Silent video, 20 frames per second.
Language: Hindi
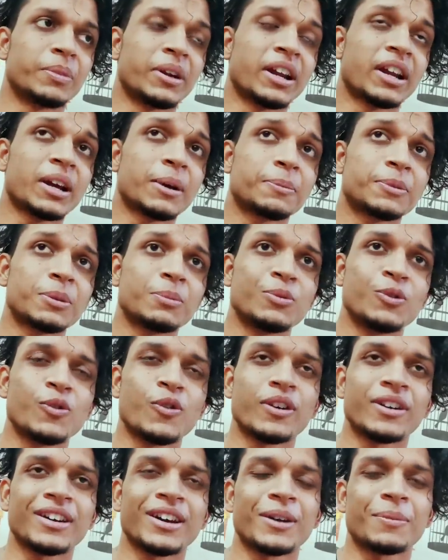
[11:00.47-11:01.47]
ब्रेकअप से
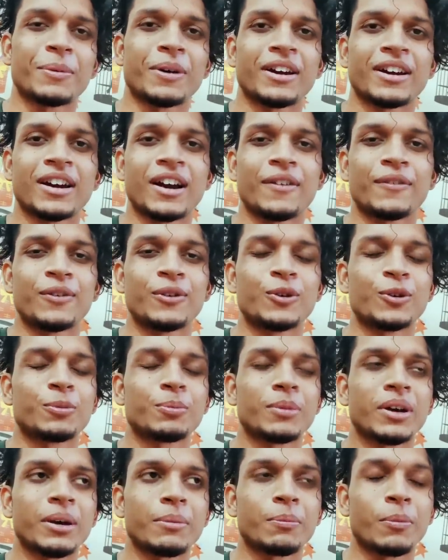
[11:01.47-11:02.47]
मूव ऑन कर पाए काफ़ी
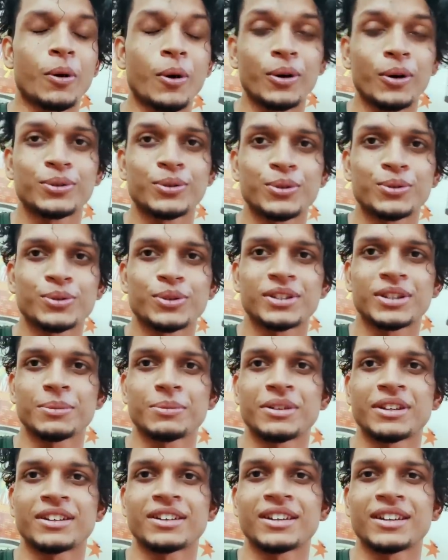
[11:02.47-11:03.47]
लोग मैं बहुत खुश हूँ ये
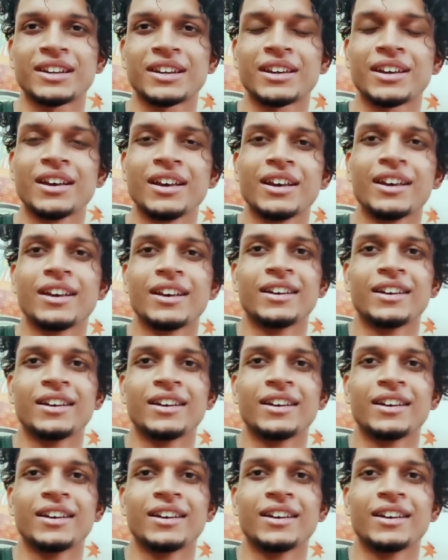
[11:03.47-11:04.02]
सब देखे कि